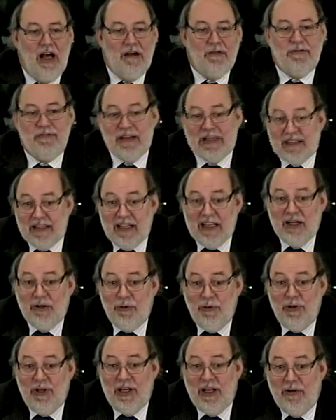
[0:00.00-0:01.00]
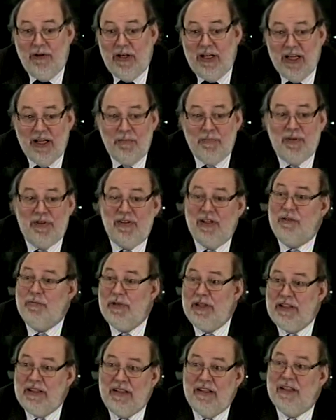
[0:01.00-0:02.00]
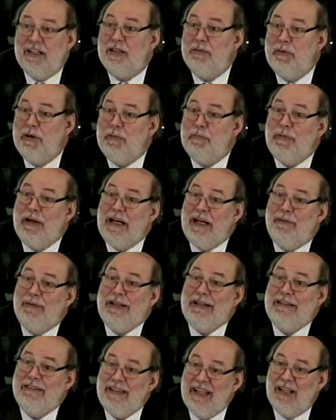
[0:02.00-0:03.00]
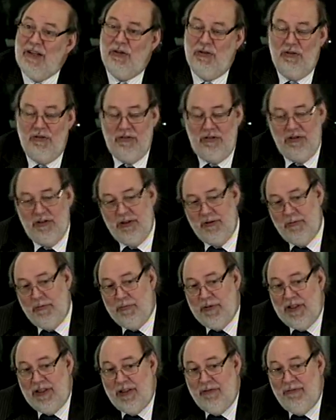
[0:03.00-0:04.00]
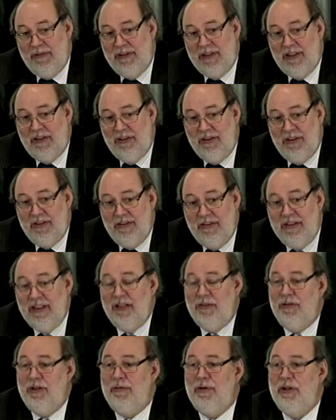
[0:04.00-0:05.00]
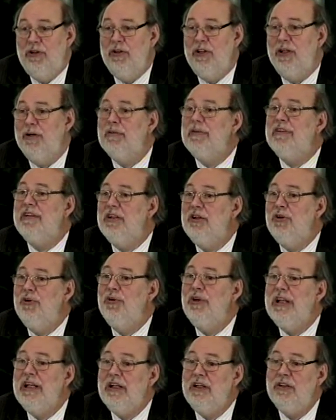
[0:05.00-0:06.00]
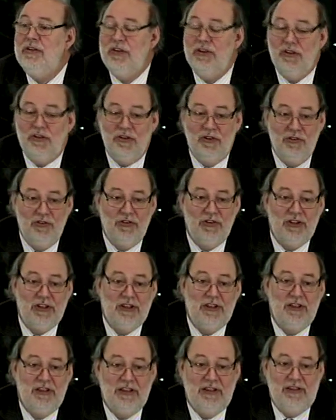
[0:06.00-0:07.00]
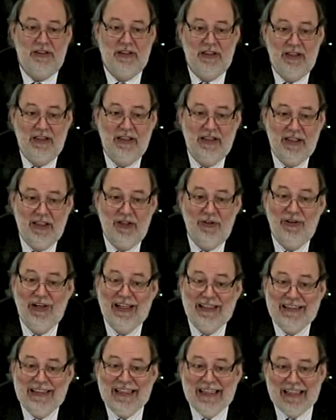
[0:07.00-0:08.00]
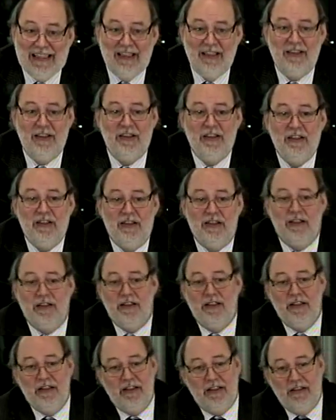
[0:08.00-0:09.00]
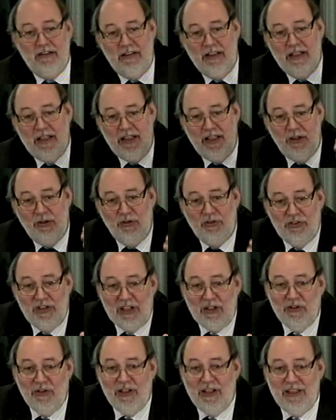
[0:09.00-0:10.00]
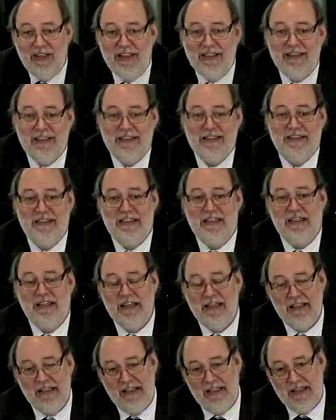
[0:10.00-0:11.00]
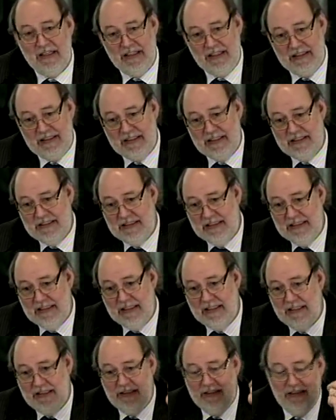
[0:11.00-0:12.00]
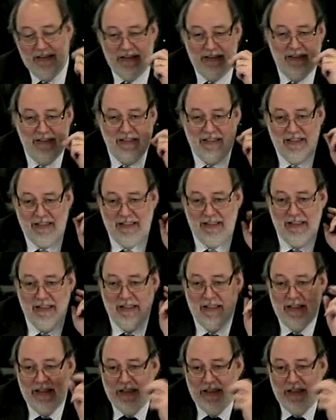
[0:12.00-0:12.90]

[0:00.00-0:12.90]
afecta la gobernabilidad, especialmente en regímenes parlamentarios. Los regímenes parlamentarios necesitan una mayoría para ser gobierno, entonces a la larga no la tienen y tienen que entrar a negociar con las listas chicas y las listas chicas en general